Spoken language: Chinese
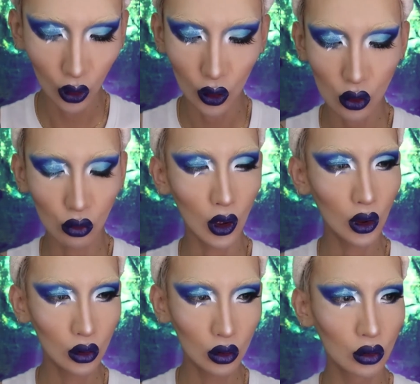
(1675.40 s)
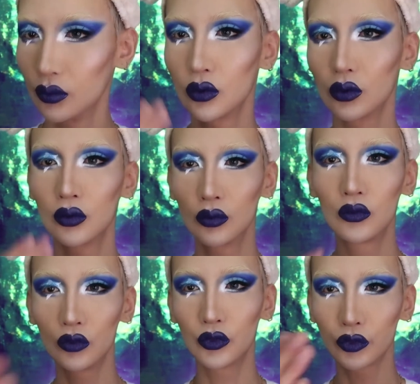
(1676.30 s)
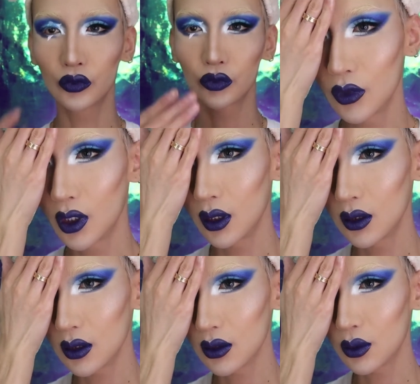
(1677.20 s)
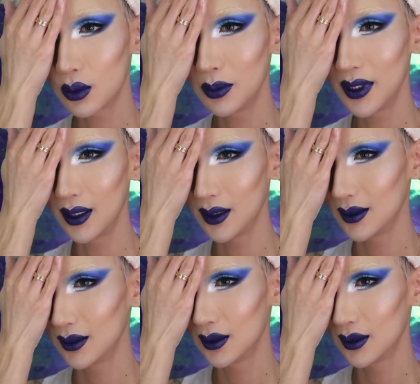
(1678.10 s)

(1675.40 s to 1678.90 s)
呃，速干，你看这样多美！